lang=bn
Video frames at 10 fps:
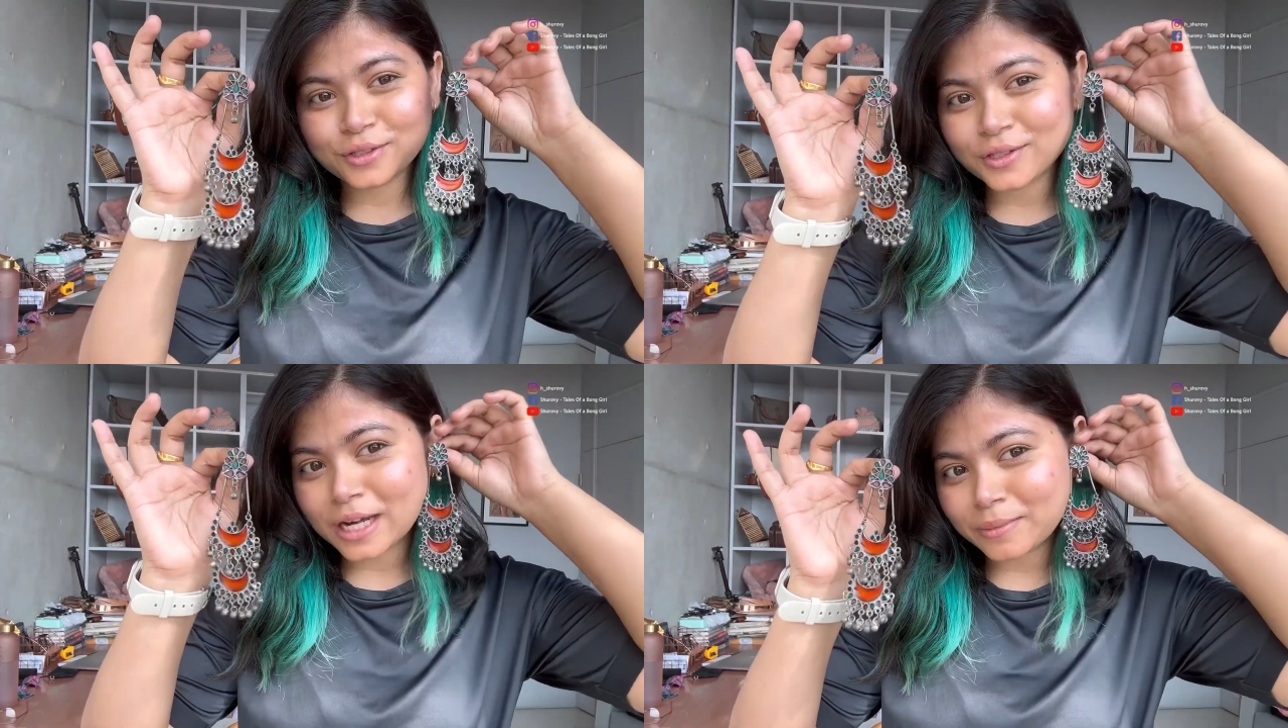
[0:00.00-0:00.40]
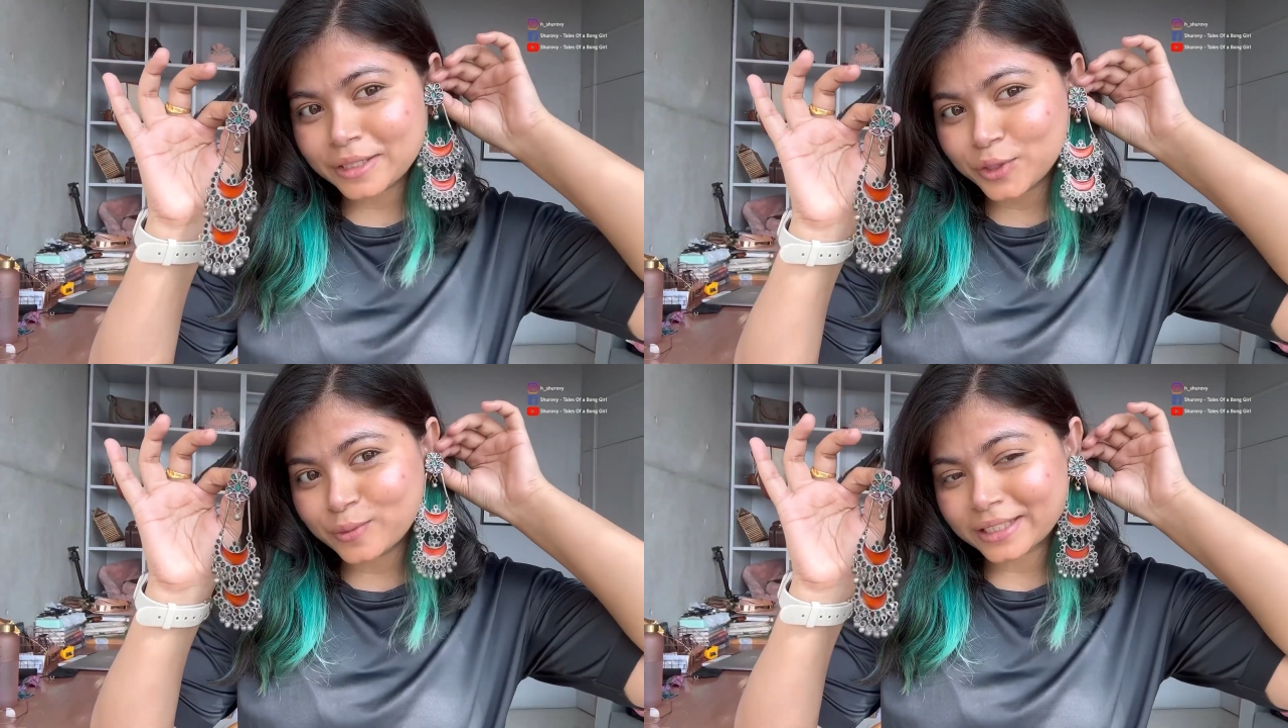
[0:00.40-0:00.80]
জোড়া
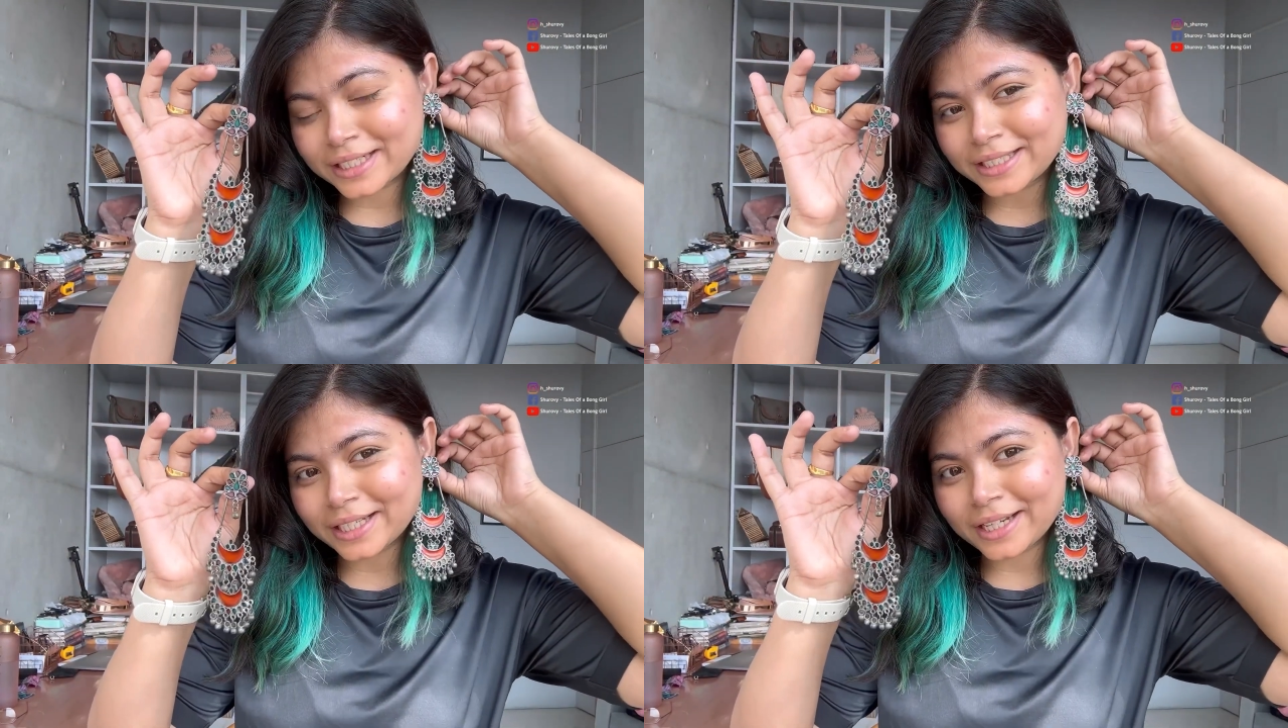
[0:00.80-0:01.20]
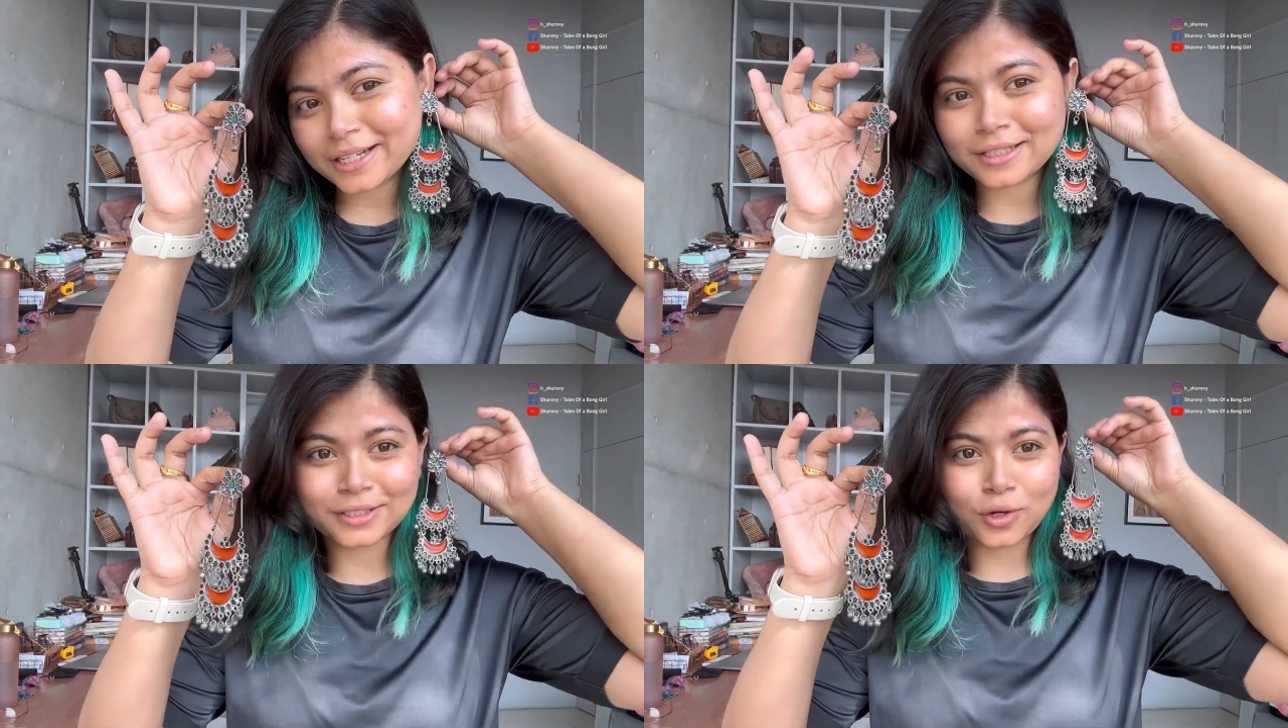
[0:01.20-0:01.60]
আমার নিউ মার্কেট থেকে
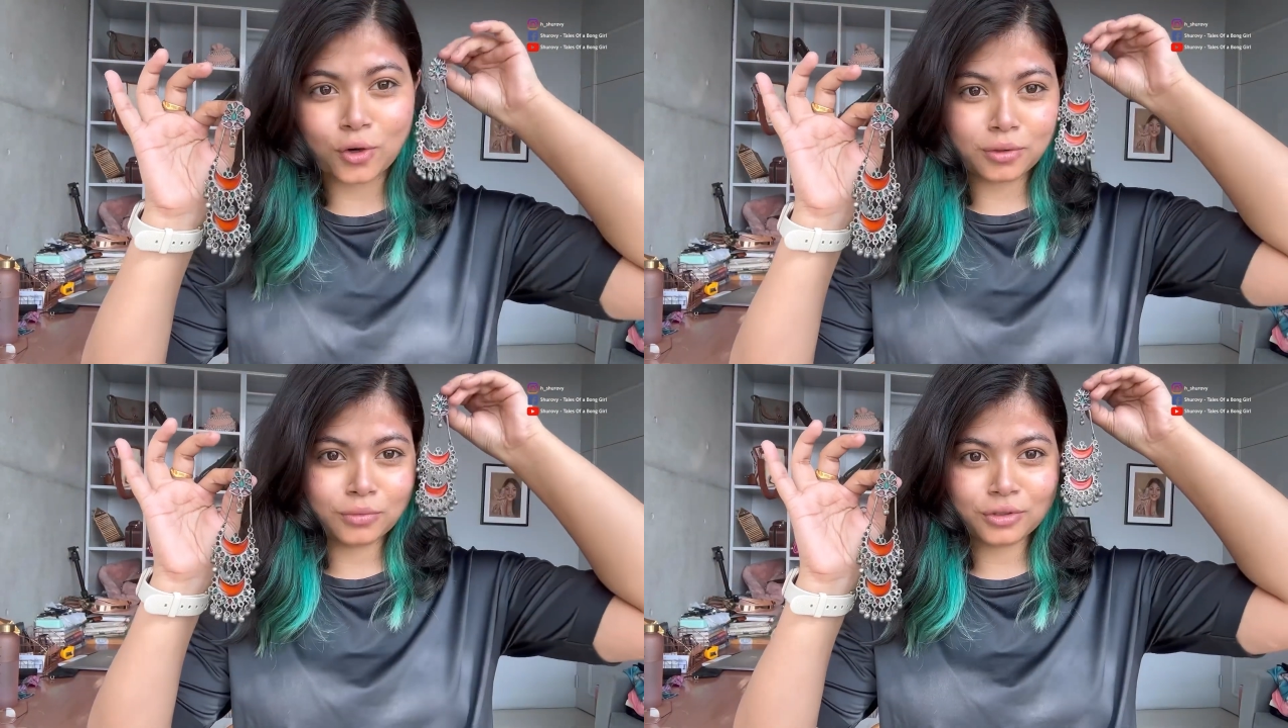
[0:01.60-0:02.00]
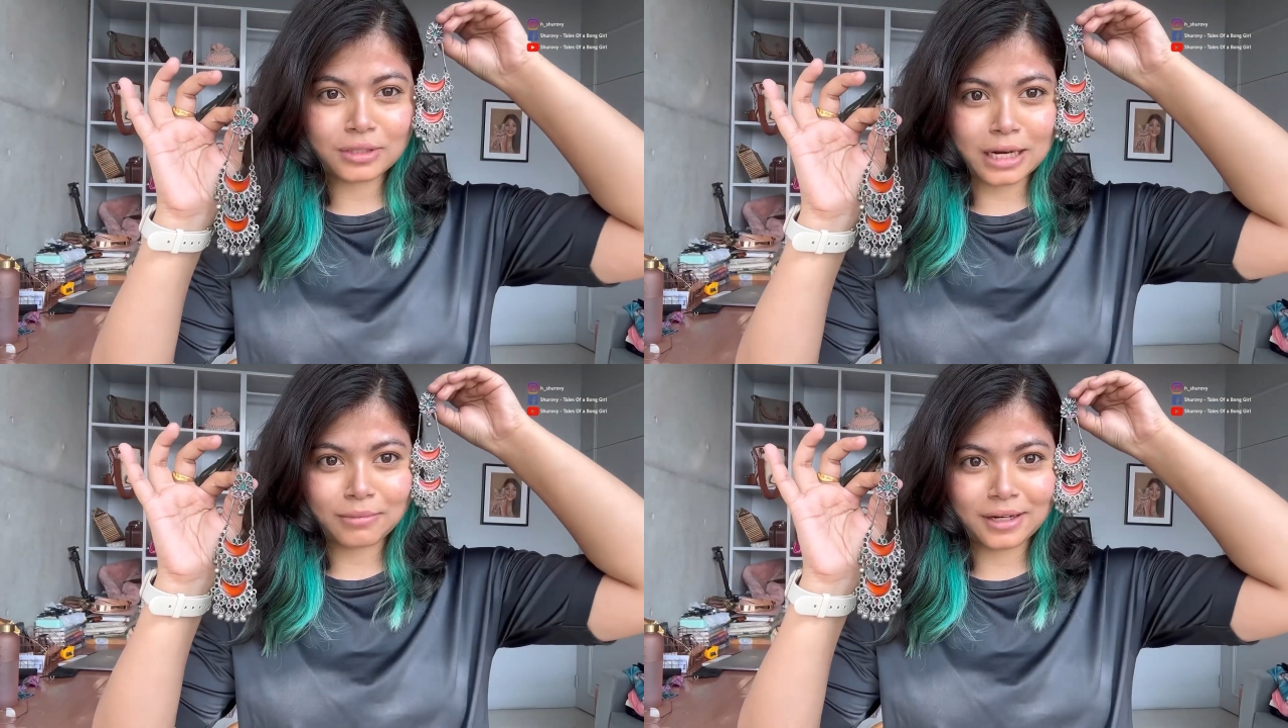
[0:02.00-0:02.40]
কেনা যেটা
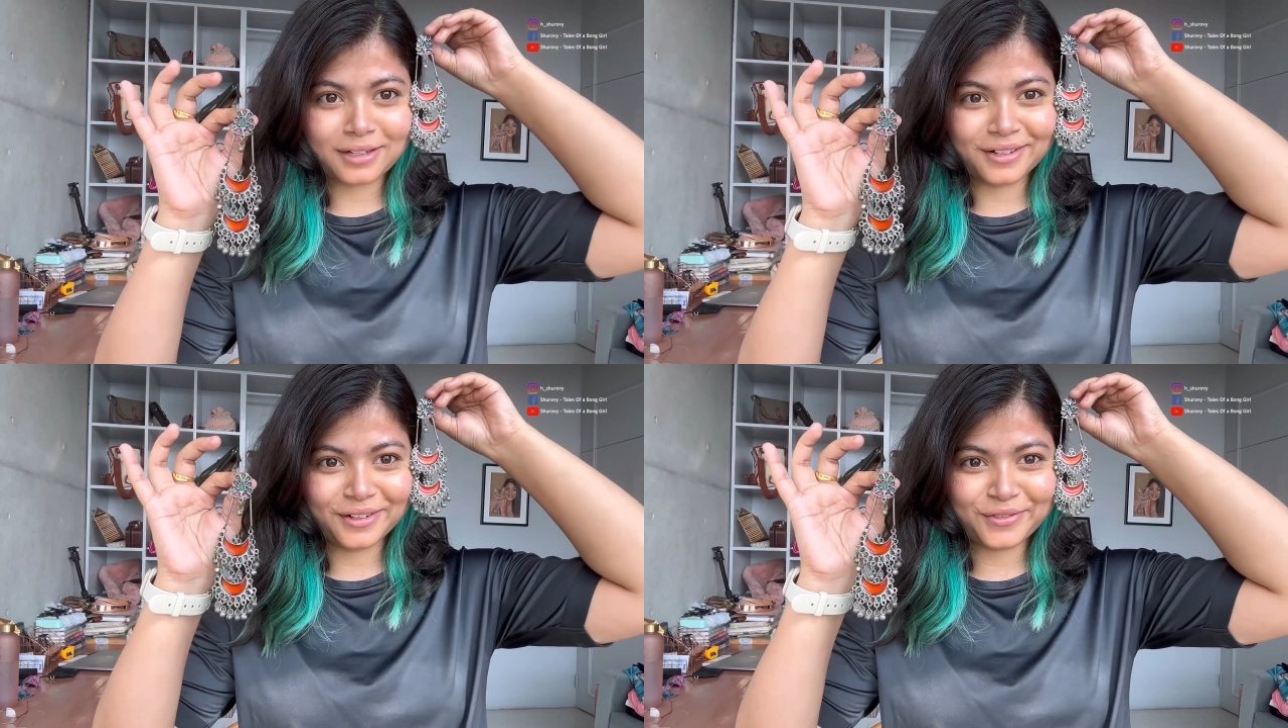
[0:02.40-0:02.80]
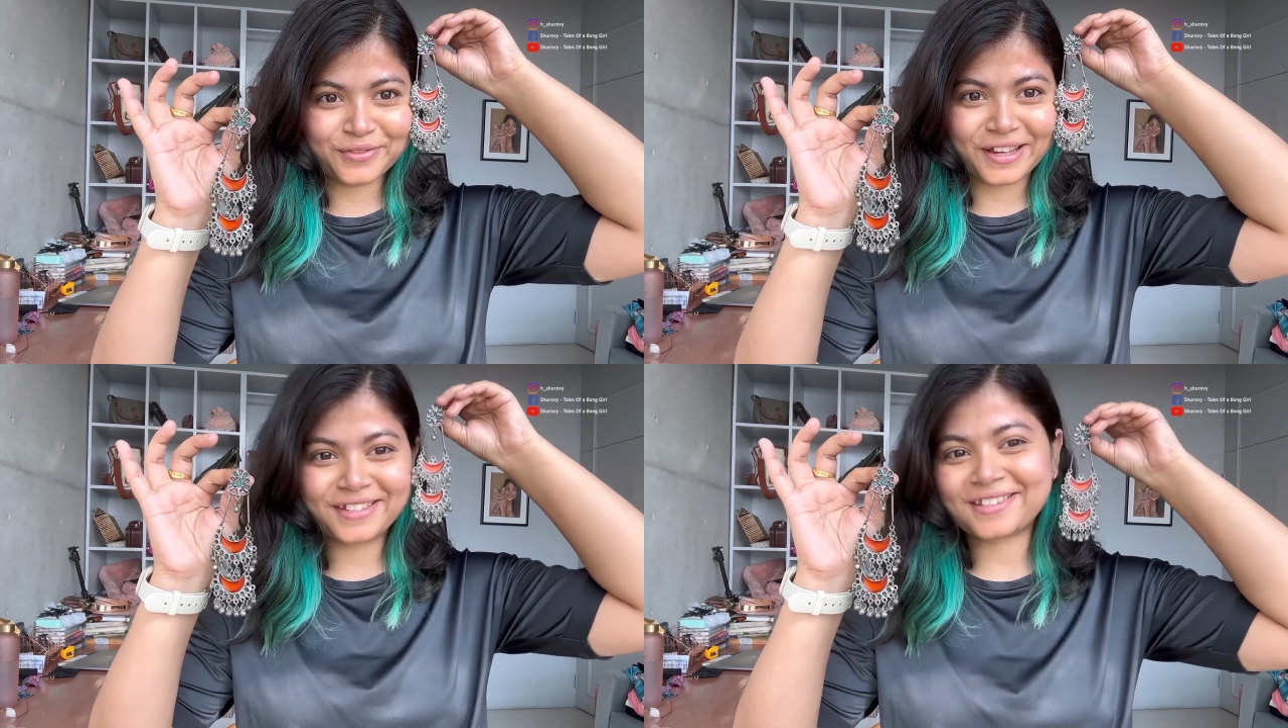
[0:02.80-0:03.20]
অলমোস্ট আমার
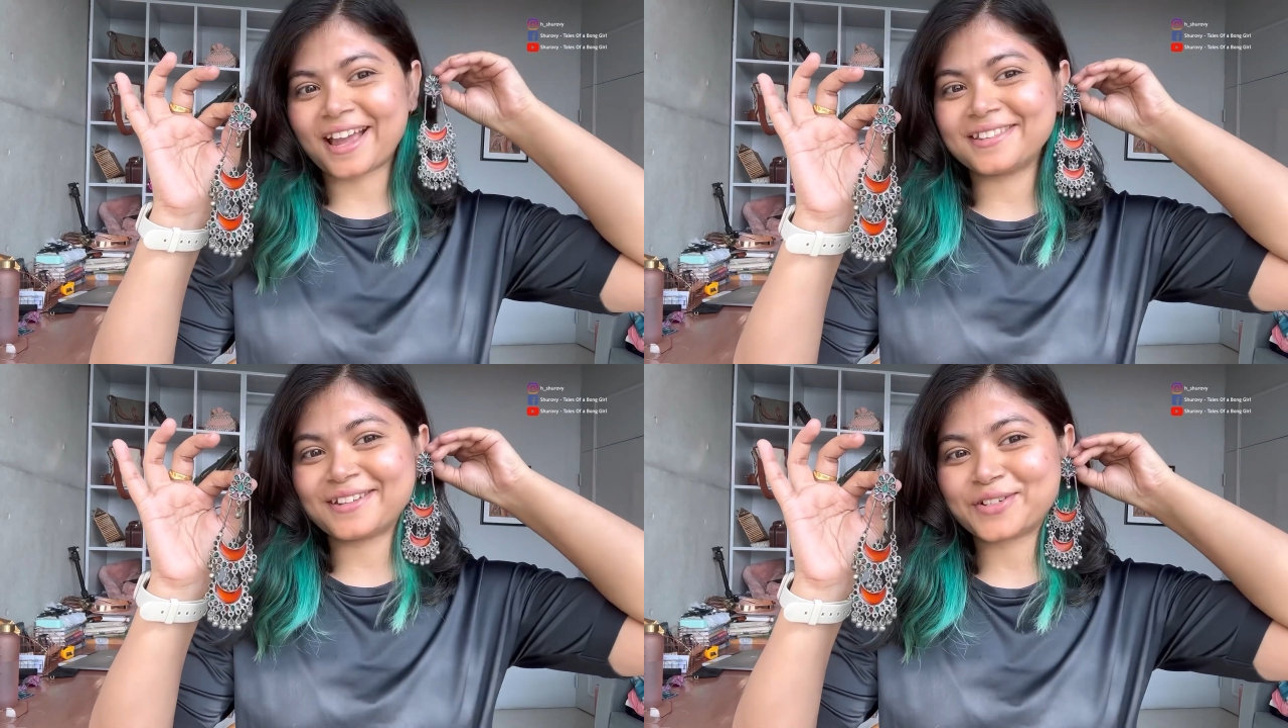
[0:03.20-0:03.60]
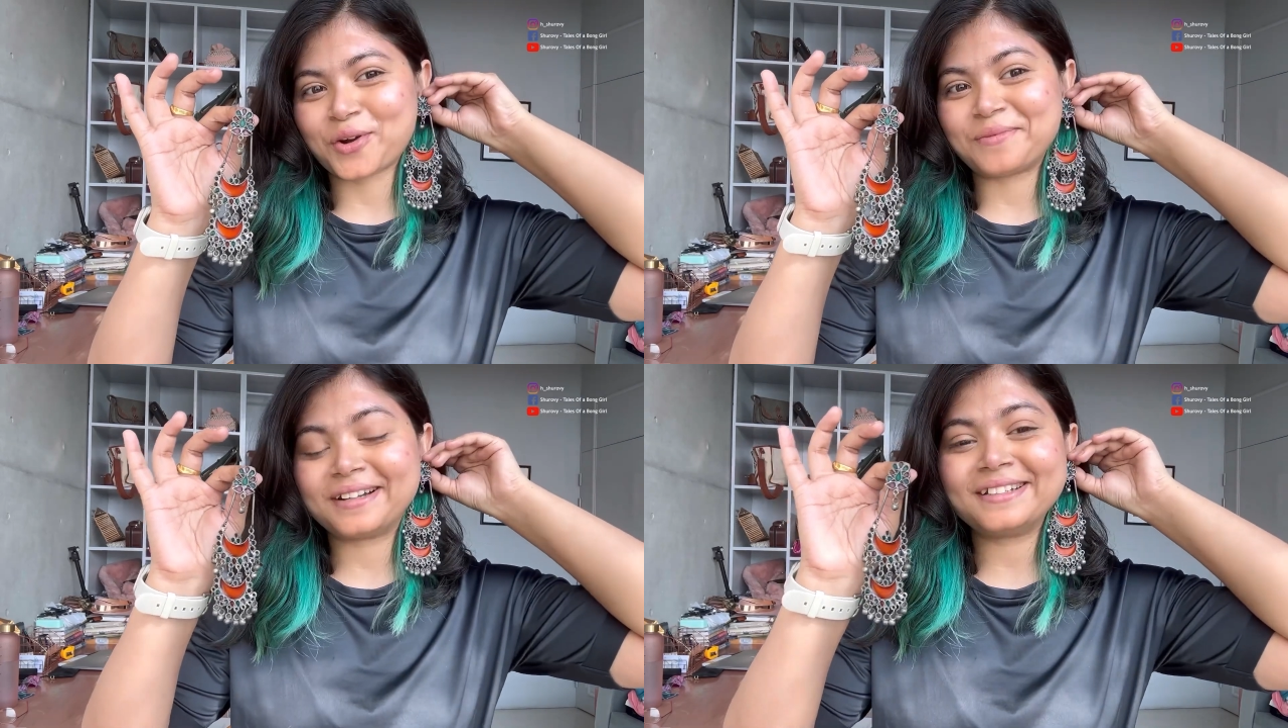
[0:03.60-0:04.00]
ফেস সাইজের
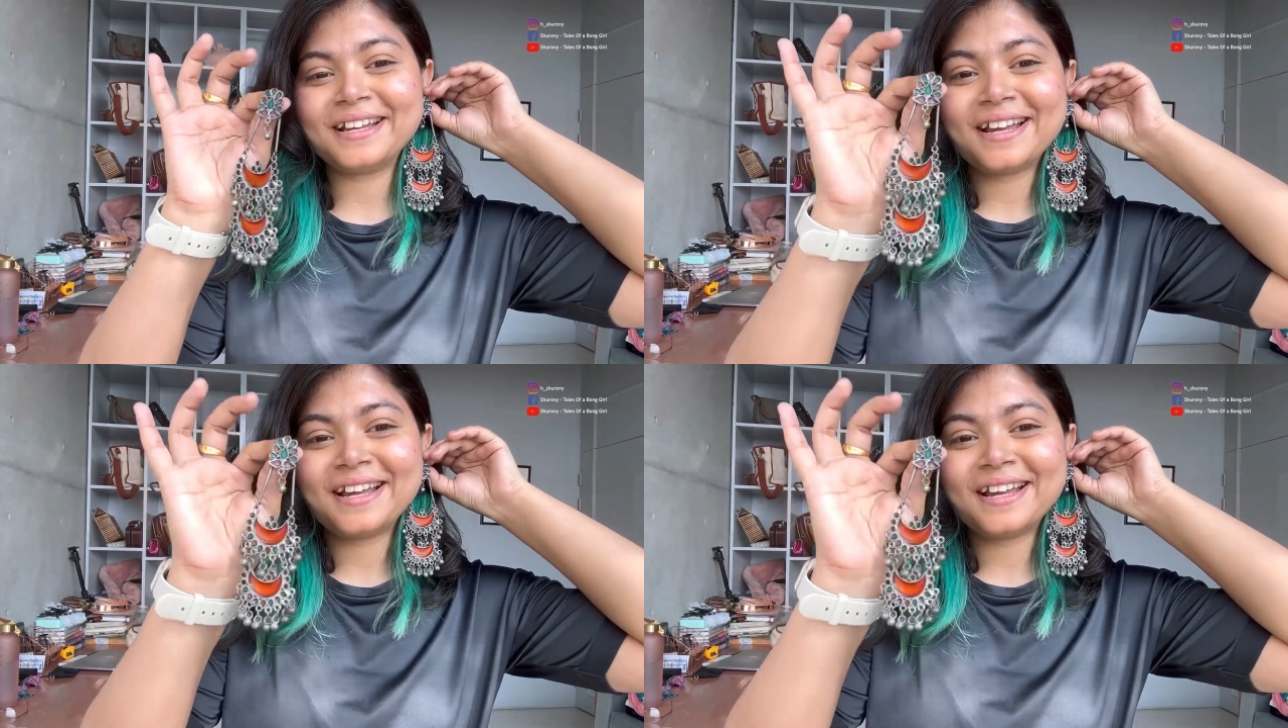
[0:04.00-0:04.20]
সমান